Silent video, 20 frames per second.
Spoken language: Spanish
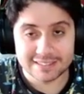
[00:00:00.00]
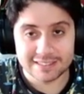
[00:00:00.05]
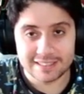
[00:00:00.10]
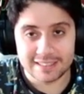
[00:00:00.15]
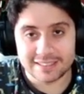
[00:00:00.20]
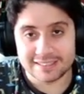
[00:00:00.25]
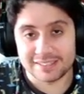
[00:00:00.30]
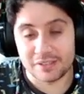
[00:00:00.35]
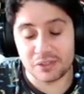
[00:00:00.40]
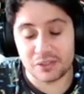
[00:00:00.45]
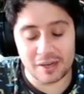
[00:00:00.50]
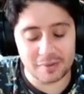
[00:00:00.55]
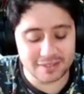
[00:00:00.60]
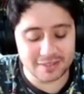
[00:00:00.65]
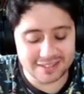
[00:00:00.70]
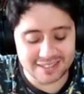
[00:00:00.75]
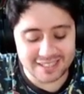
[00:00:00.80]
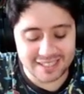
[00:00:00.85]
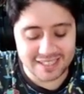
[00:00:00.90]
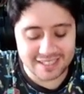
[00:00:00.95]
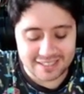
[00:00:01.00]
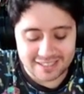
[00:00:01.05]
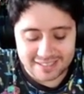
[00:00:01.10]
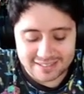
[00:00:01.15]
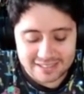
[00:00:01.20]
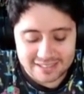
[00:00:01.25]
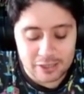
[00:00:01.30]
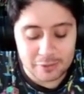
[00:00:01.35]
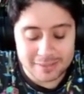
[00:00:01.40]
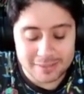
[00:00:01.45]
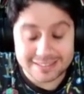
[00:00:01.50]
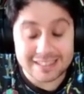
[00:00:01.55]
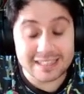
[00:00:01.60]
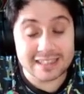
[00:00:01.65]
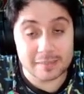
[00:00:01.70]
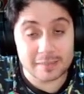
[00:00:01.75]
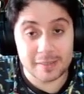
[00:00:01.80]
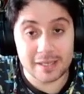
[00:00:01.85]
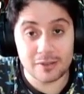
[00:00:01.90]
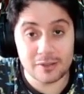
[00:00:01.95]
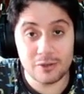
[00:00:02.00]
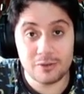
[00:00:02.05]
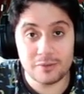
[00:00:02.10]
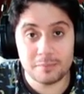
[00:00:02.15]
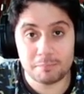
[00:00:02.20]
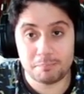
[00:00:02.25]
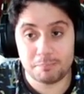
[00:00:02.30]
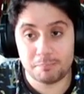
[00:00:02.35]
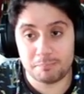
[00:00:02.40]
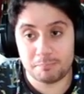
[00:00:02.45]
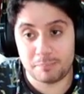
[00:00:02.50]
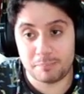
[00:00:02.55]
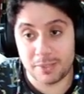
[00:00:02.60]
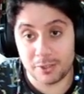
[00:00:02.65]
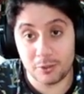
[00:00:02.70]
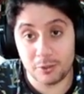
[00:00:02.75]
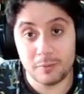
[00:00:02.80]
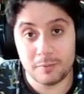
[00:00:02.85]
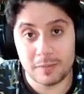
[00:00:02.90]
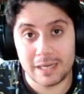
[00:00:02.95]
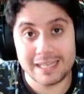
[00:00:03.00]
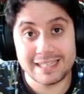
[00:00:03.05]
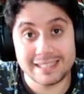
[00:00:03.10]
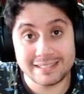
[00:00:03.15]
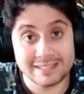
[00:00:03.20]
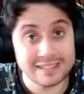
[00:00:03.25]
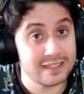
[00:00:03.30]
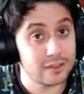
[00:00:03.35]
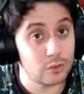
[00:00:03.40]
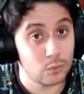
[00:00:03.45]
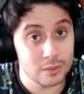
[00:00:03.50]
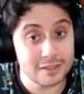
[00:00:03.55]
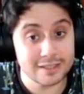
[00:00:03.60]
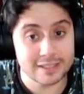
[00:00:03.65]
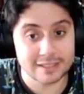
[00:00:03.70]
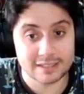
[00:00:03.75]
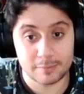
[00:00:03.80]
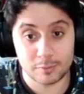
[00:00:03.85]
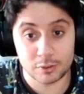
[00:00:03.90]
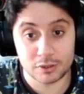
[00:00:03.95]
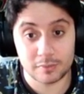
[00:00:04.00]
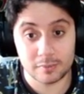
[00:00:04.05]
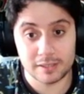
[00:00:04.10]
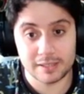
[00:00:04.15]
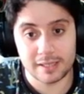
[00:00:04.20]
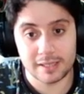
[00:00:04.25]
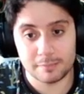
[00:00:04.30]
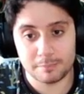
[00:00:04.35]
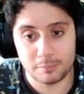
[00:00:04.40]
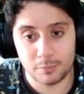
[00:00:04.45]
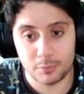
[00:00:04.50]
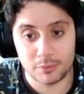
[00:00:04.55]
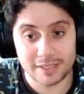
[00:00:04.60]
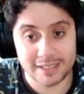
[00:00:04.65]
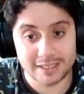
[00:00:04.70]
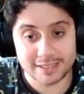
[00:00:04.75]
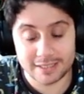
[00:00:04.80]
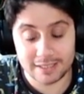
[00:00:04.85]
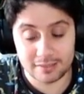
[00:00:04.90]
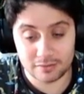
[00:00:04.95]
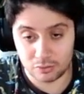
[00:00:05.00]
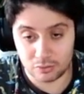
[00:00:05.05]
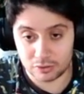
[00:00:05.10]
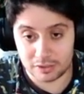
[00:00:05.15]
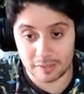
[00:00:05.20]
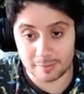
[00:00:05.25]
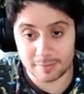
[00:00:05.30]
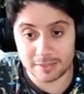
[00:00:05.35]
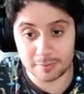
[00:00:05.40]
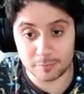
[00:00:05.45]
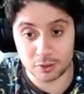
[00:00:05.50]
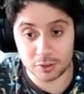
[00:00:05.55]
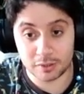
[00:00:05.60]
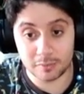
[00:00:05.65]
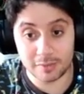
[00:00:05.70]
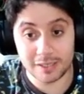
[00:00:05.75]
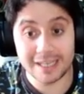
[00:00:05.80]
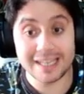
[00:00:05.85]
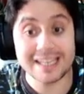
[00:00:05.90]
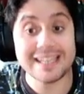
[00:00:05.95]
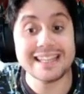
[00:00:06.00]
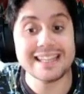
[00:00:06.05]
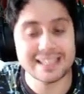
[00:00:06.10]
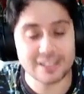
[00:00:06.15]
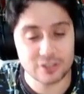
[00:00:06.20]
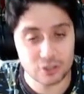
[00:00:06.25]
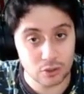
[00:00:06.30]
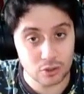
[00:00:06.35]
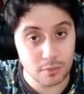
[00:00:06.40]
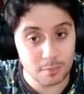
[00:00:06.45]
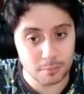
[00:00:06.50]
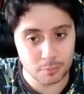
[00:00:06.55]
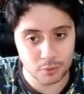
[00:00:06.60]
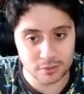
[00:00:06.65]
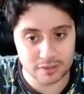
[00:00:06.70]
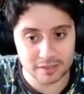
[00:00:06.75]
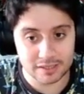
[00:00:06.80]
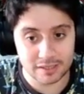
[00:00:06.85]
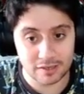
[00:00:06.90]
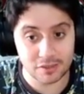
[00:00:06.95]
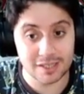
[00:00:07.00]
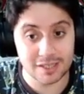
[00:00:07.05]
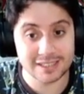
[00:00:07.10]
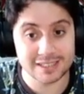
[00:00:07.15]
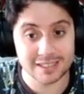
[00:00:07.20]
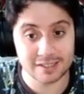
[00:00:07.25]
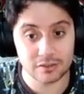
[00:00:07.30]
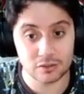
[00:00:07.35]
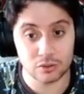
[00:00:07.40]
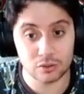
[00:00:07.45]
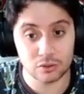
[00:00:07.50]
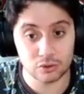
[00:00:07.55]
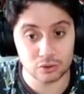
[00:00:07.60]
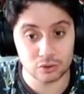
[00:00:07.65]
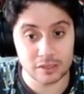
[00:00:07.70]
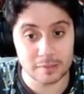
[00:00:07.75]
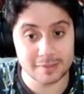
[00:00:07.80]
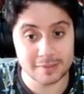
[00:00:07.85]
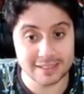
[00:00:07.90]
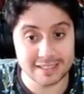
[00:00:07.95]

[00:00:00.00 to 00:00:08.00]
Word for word: Sinceramente, eh, tengo bastante miedo pero hay que tener en cuenta esta posibilidad. Podría ser totalmente posible y de hecho, por desgracia, siendo totalmente